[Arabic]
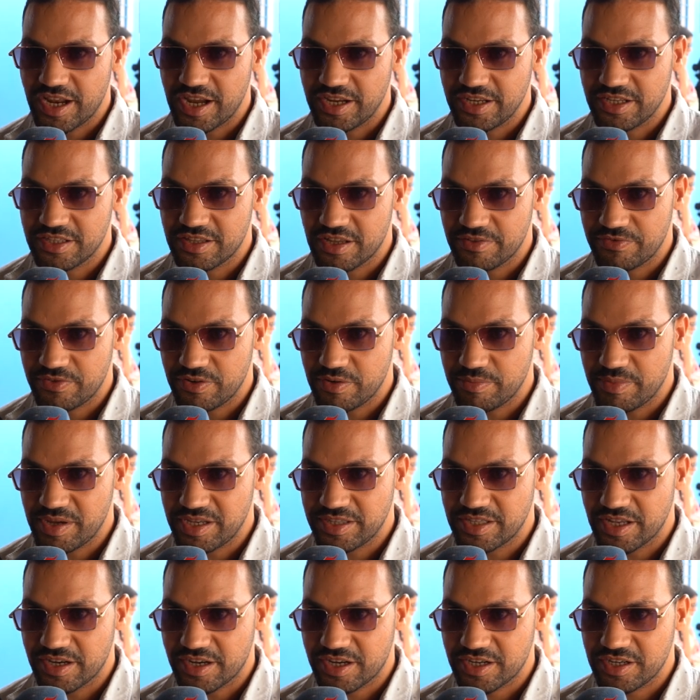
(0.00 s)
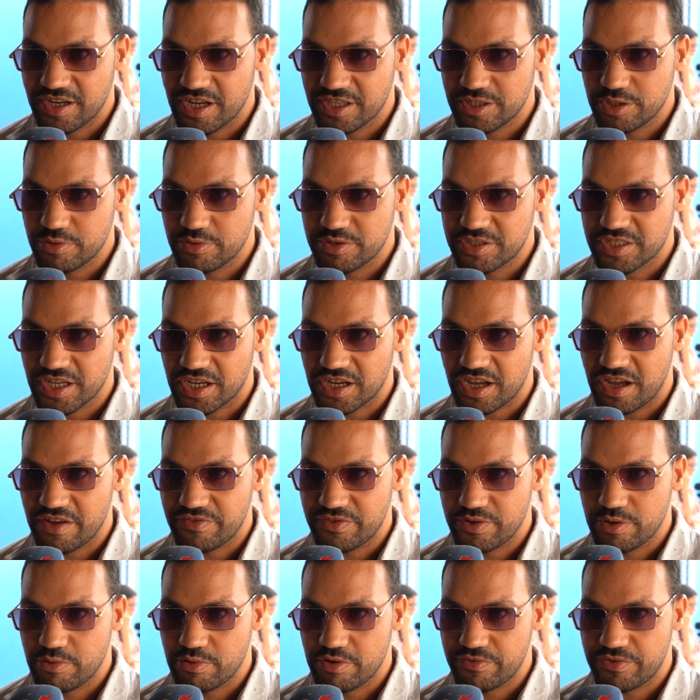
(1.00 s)
رائده في الميدان الرياضي
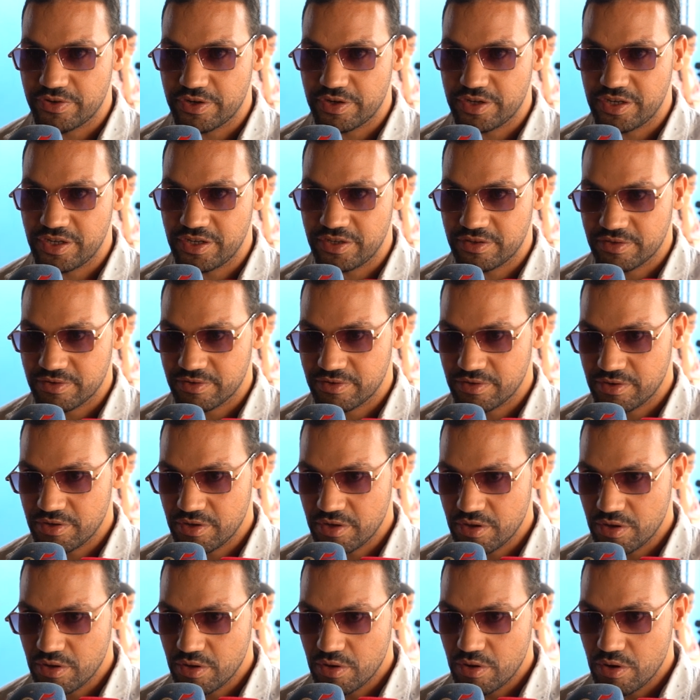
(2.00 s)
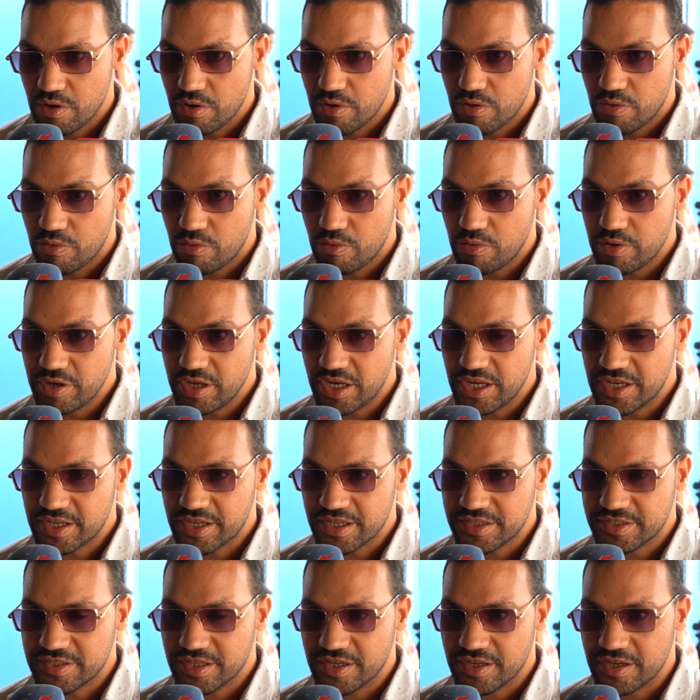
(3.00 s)
والثقافي والفني وهي اللي
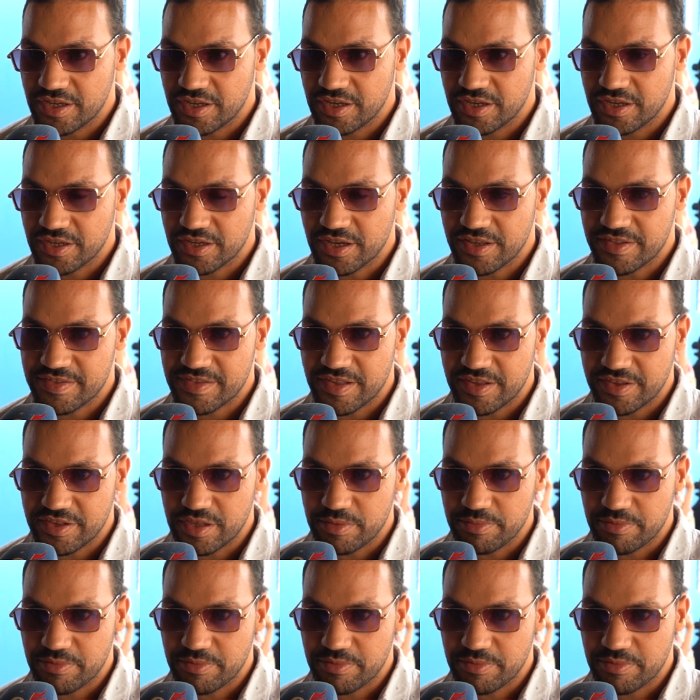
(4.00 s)
كت كتساند